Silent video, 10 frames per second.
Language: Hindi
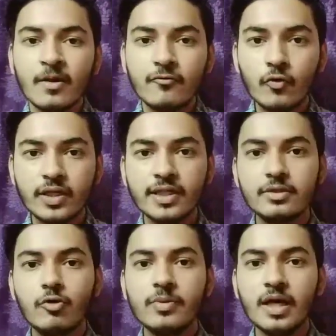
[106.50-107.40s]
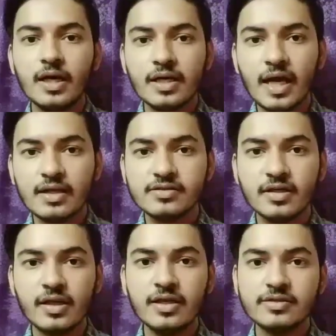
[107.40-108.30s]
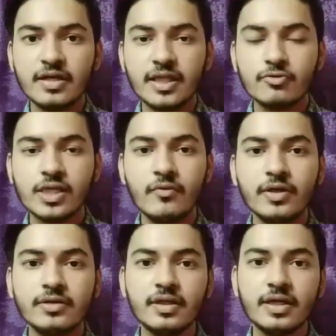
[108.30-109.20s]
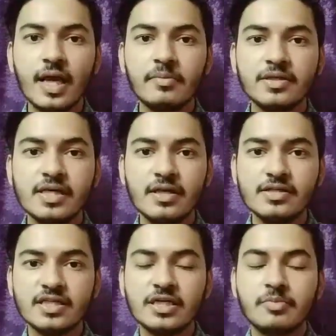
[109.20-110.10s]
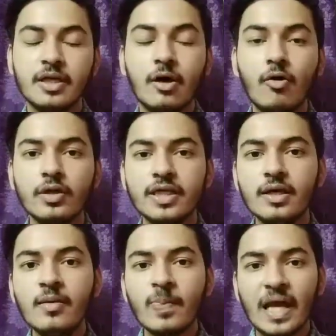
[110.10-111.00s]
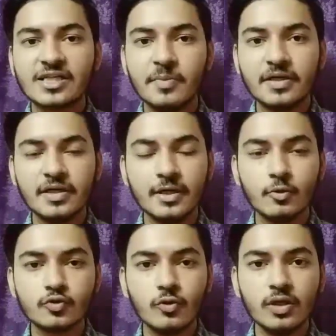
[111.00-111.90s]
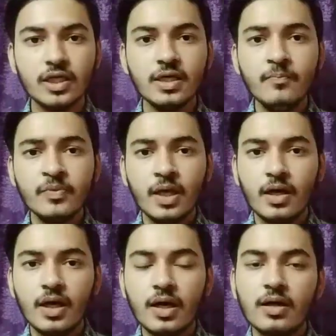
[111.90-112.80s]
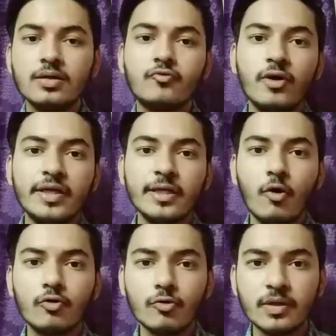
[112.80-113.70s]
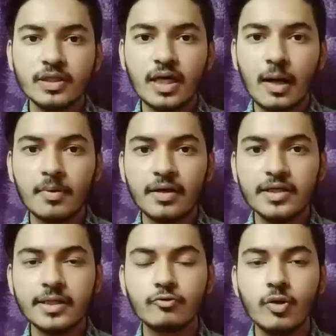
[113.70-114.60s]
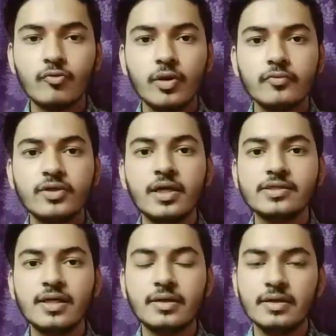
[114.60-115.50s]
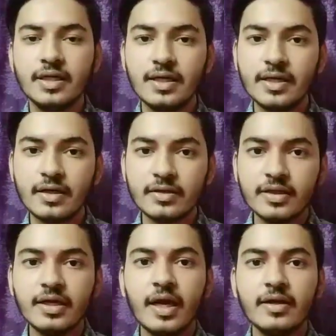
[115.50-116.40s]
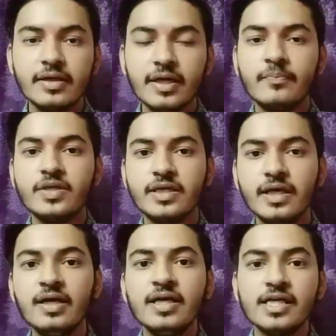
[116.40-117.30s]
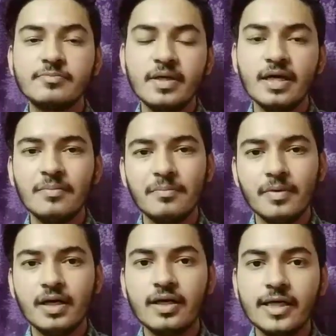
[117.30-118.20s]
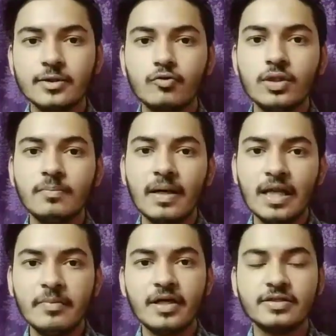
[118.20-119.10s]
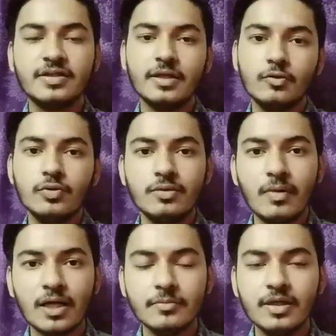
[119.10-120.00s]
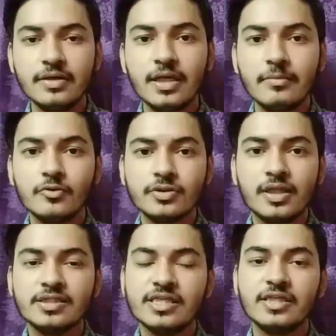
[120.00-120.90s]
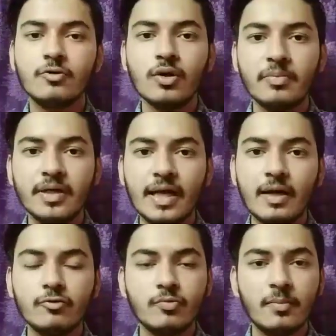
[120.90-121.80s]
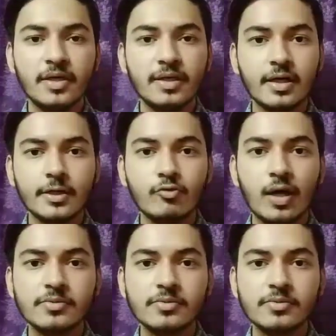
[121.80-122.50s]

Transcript: फोर्टीन को भी अगर ये आंसर की रिलीज करता है तो सेवनटीन तक ये आपके चैलेंजेस एक्सेप्ट करेगा और ये एक्सपेक्टेड है दोस्तों की 20 अक्टूबर तक आपका नीट 2021 का रिजल्ट डिक्लेयर कर दे एनटीए ठीक है इसमें एक दो दिन पहले भी कर सकता है दो दिन बाद भी डिले भी हो सकता है जैसे ही कोई अपडेट आएगा वो तो मैं अपडेट कर ही दूंगा आप